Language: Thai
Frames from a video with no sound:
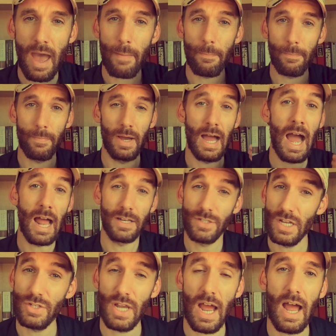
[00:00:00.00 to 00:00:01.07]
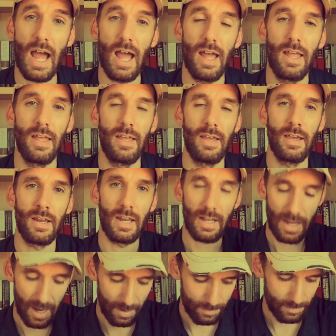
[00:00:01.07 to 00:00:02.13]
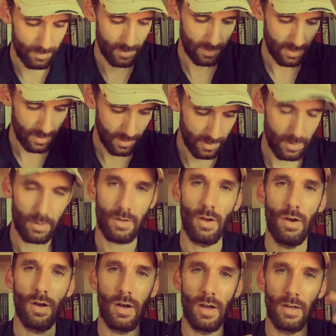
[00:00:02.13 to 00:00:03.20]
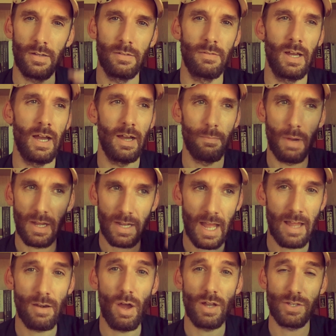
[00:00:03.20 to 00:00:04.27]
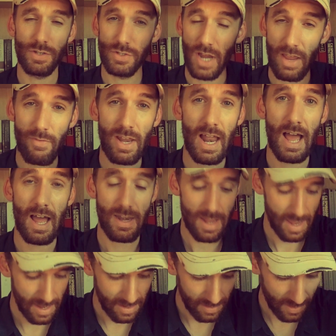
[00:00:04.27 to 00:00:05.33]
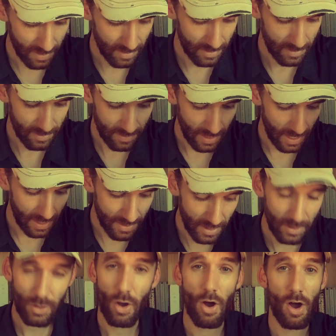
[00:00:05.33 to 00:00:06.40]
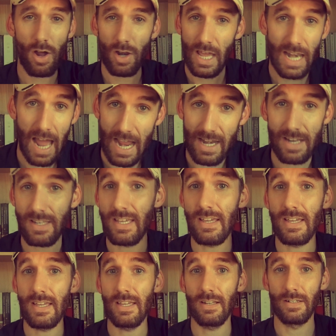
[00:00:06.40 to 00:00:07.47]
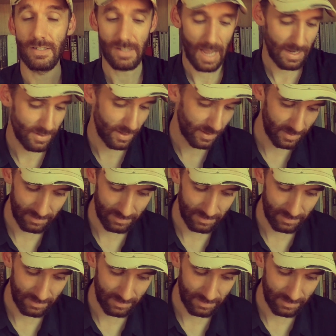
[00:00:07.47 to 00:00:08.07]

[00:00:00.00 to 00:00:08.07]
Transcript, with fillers: แบบอ่านช้าๆนะครับ แล้วก็บางครั้งเราอาจจะใช้เวลาในหนึ่งข้อหลาย ๆ นาที หรืออาจจะ